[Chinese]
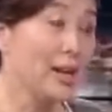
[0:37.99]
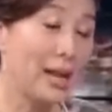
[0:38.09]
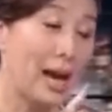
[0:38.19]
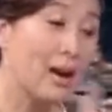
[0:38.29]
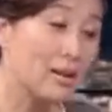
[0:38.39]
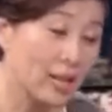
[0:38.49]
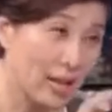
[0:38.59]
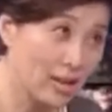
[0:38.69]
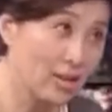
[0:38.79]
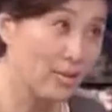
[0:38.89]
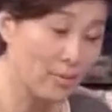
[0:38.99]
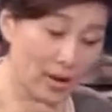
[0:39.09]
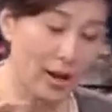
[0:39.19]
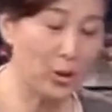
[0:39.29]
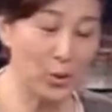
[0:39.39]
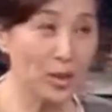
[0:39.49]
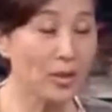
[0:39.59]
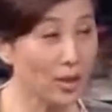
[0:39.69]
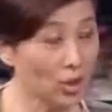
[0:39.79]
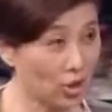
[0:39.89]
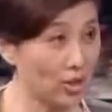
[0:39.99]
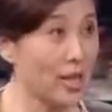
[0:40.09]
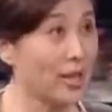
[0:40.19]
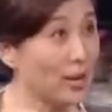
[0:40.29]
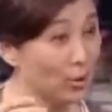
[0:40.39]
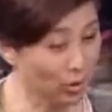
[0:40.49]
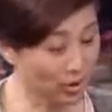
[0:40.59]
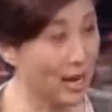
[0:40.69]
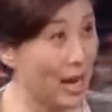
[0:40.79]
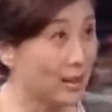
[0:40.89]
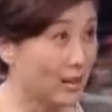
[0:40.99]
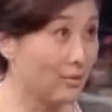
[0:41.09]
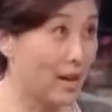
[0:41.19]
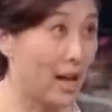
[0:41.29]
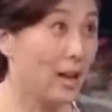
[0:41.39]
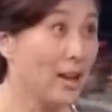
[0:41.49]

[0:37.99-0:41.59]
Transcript: 他而且他是很多，因为职业他都生孩子很晚，